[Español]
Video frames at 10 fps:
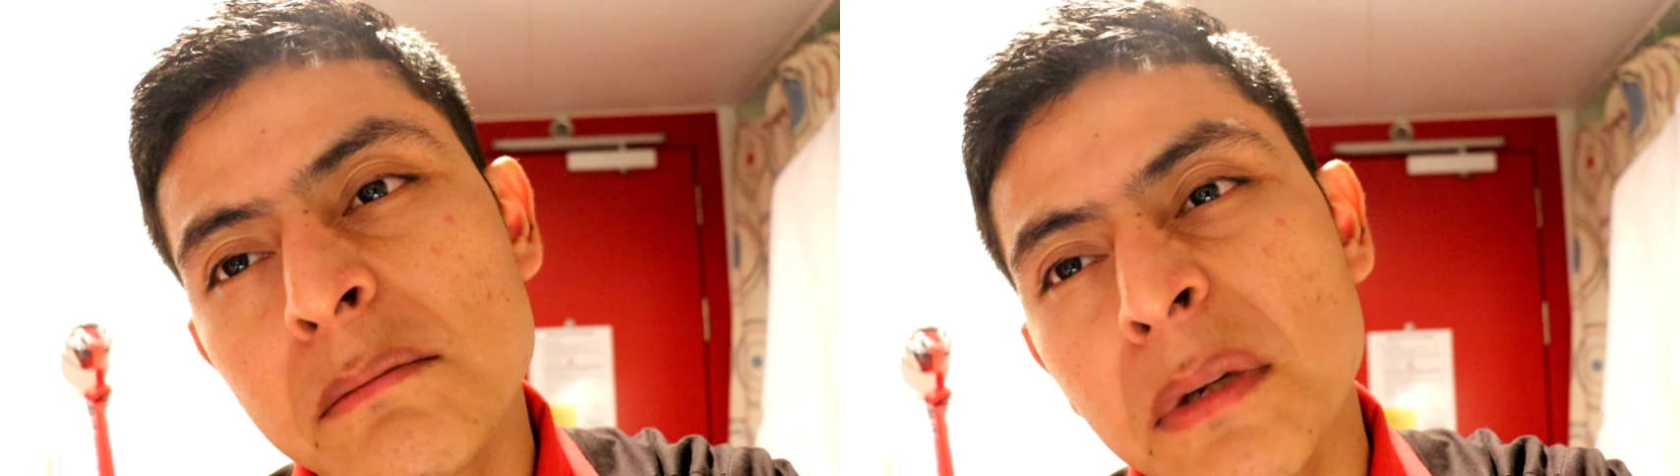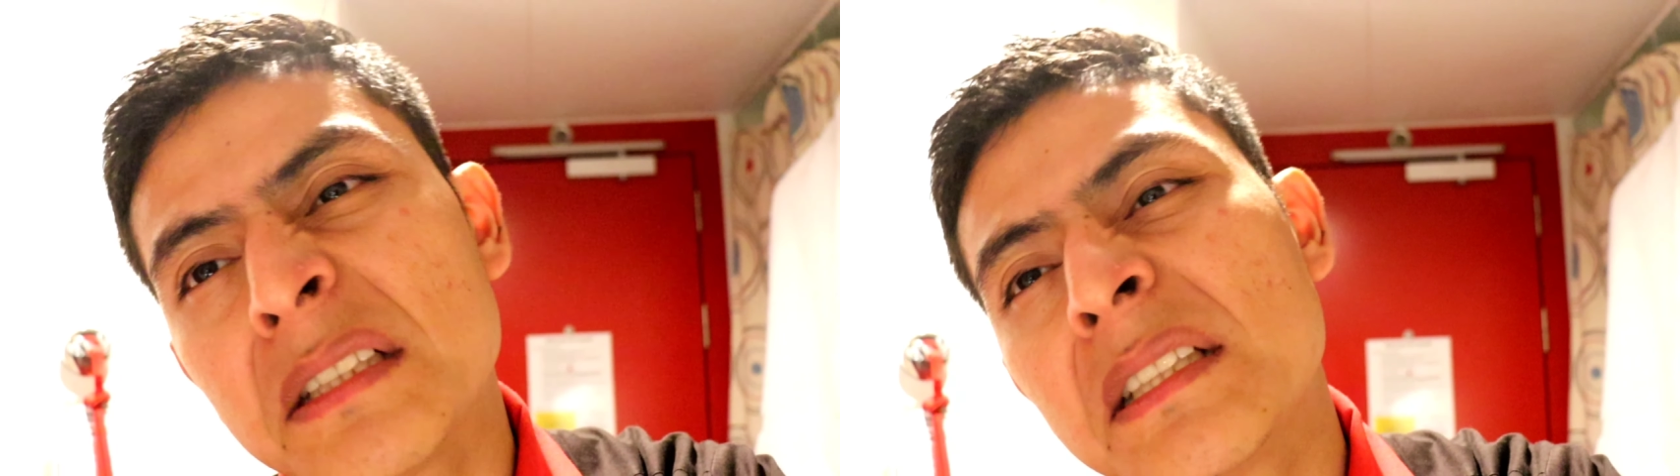
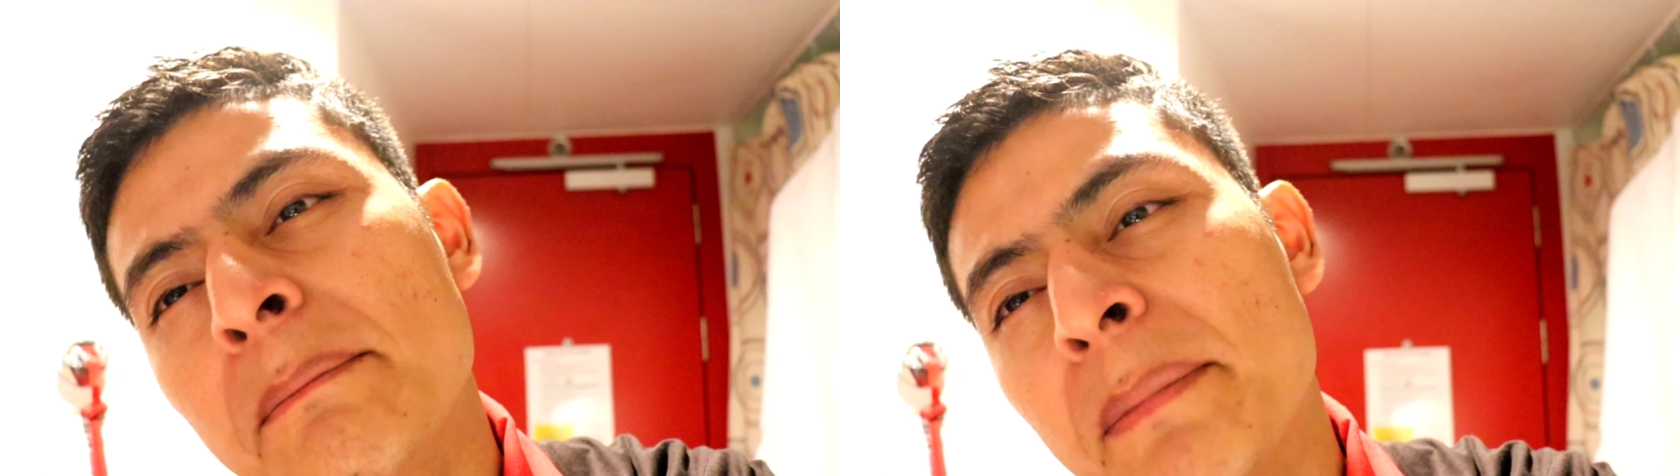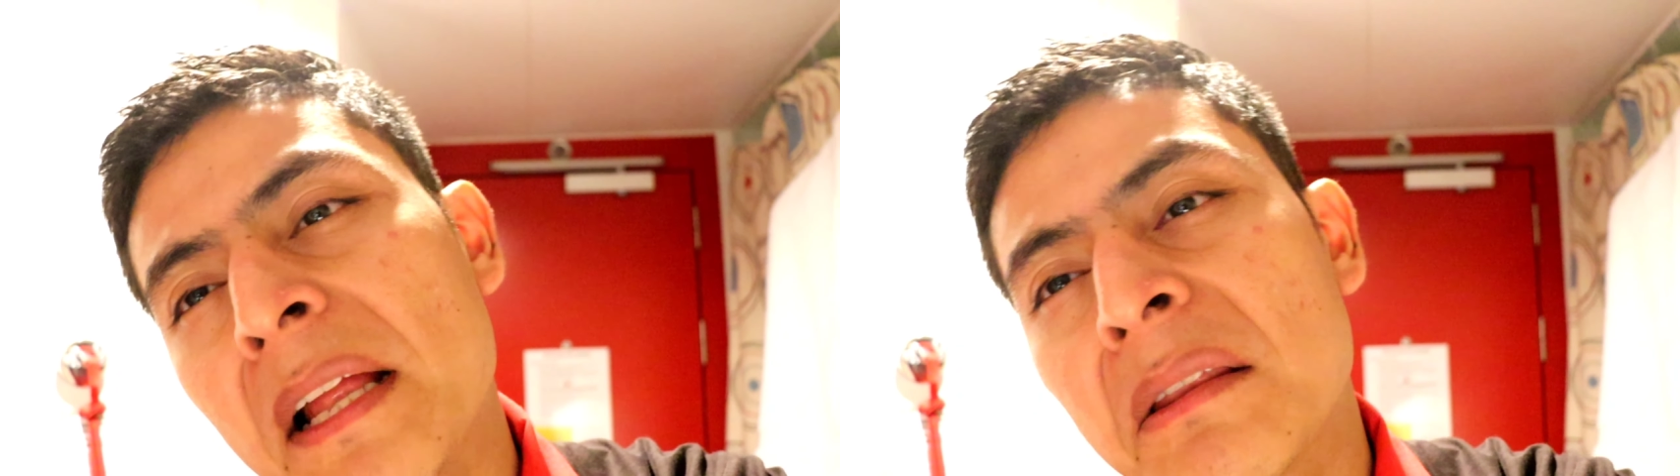más
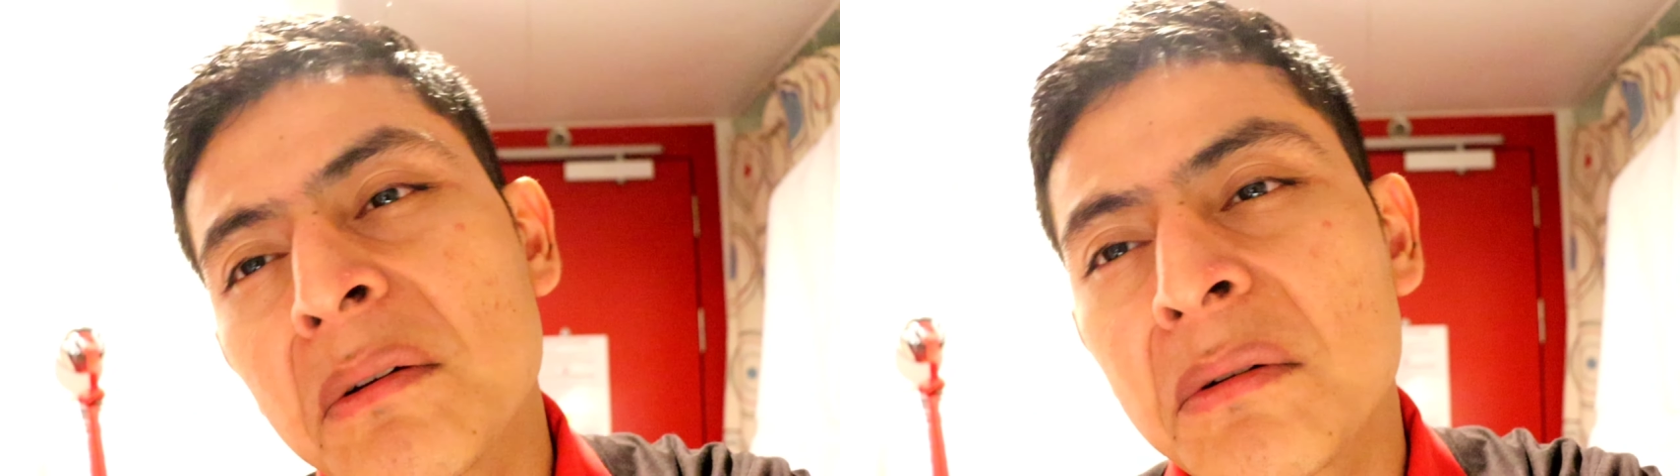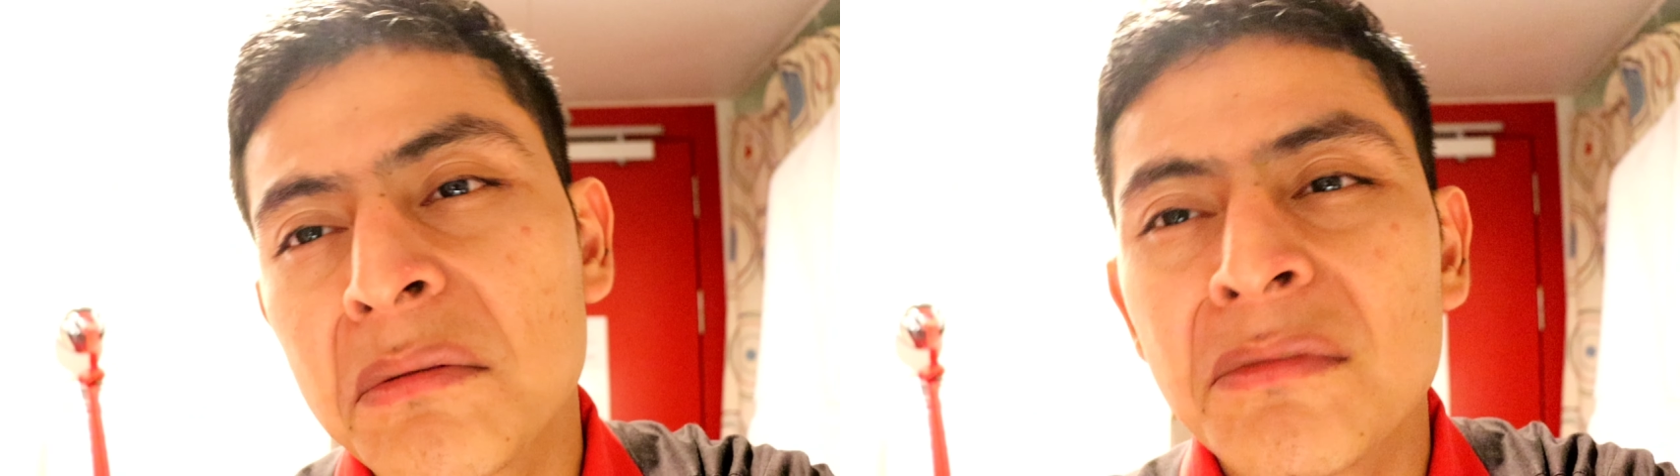
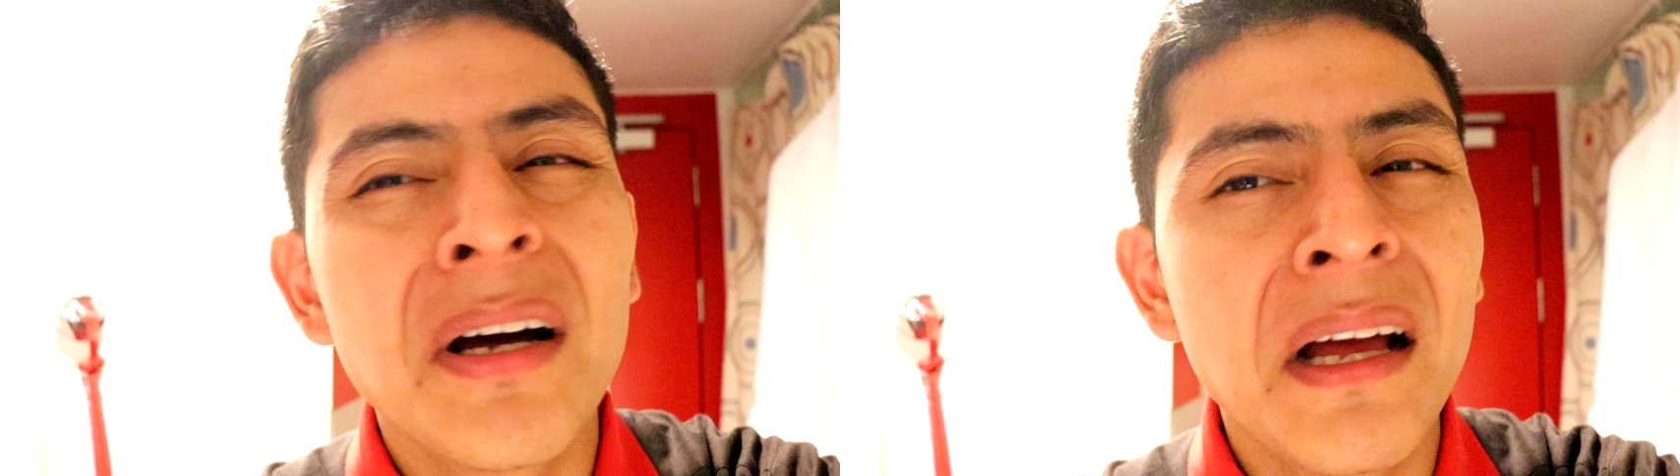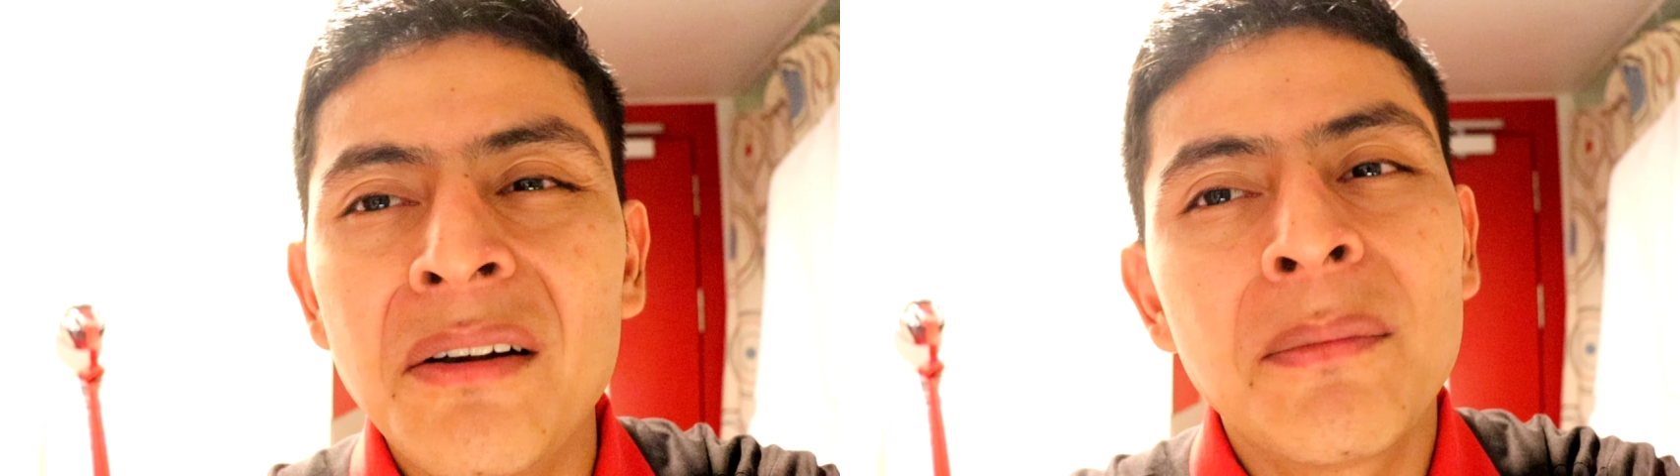temprano, ah,